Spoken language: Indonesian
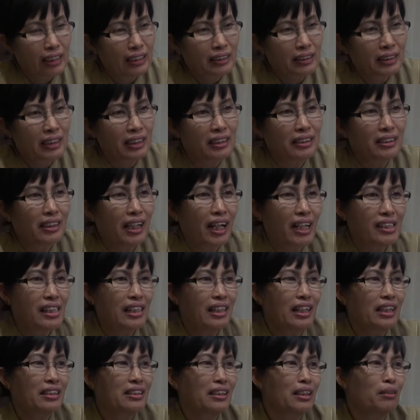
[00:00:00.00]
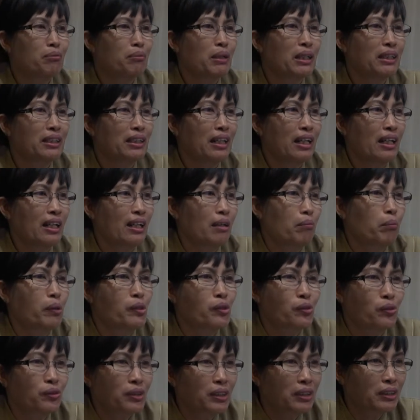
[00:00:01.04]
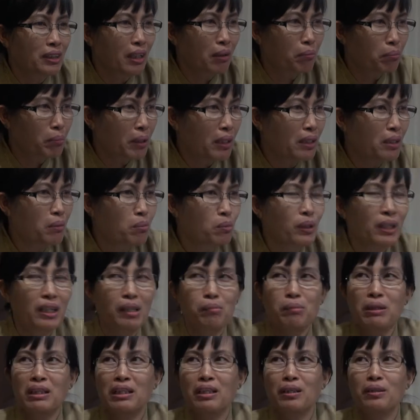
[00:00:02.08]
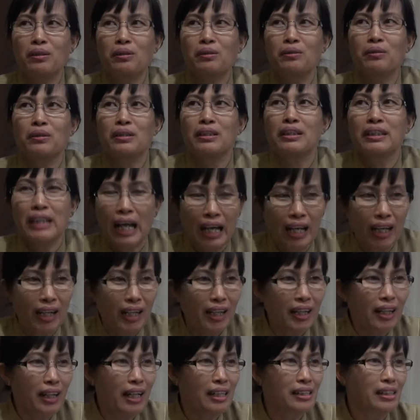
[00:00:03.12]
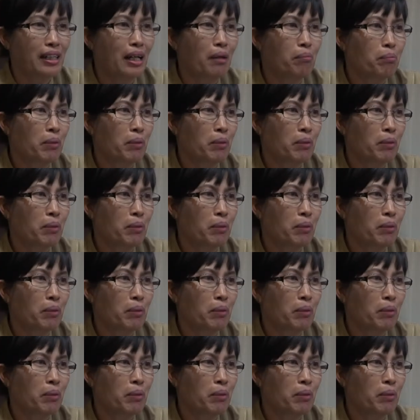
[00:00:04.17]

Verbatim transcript: secara kasat mata produksi sampah di bulan Ramadan itu iya, karena ya.